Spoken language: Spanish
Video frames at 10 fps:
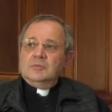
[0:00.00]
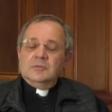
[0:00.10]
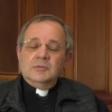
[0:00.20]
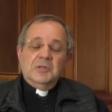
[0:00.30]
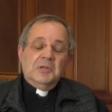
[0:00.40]

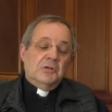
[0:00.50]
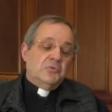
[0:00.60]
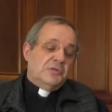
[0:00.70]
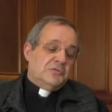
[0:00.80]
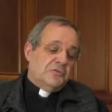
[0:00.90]
eh, en
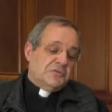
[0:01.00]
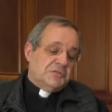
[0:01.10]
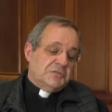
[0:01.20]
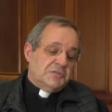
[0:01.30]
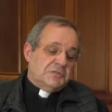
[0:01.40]
algunas
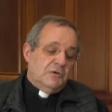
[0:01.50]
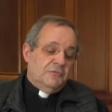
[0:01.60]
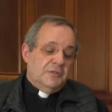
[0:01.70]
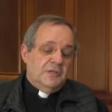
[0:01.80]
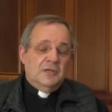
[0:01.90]
diócesis es
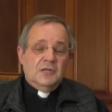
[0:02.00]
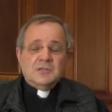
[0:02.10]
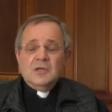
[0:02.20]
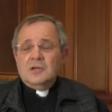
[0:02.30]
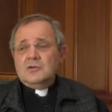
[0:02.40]
oficinas,